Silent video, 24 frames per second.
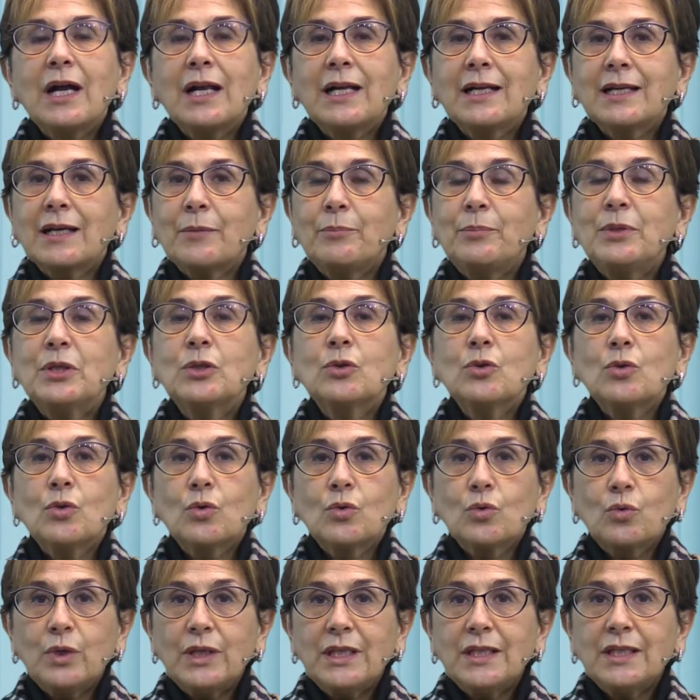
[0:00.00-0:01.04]
al capitolo
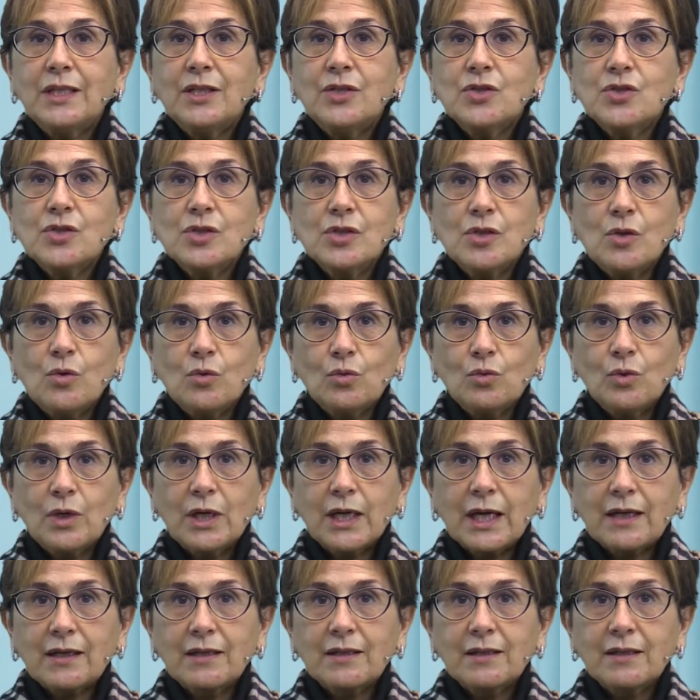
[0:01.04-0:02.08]
15 di
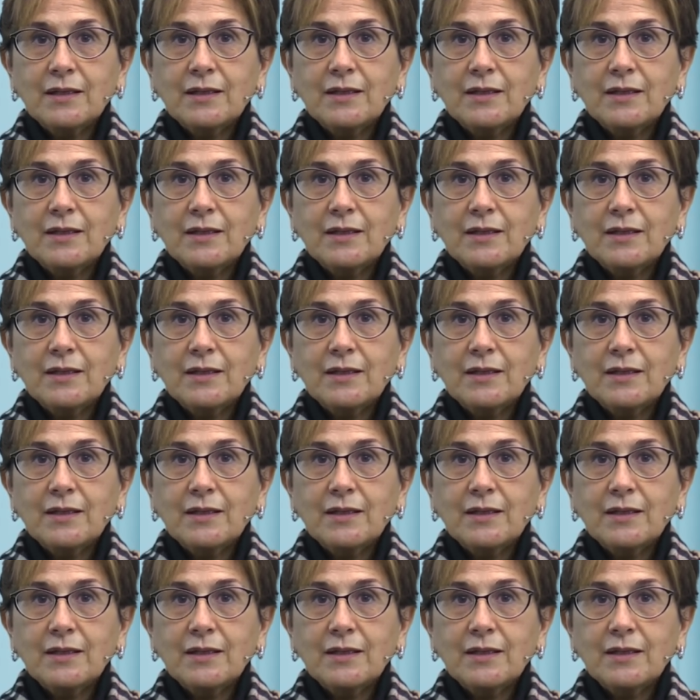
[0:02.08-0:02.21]
Luca.